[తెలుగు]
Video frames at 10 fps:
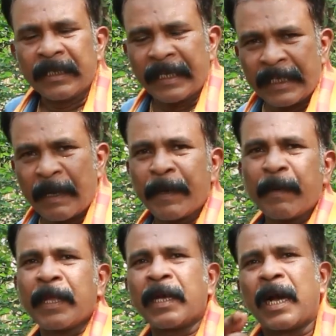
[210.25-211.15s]
నేను చెప్పిన
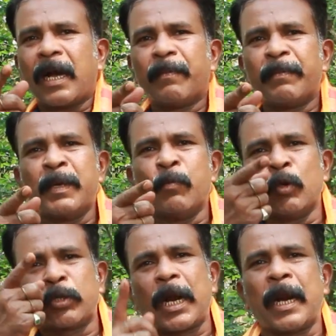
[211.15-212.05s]
విధంగా మీ
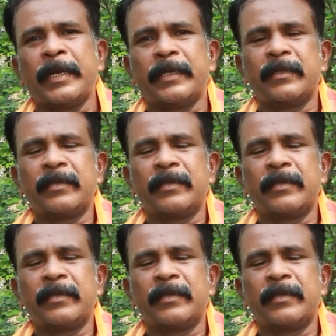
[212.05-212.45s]
మూత్రాన్ని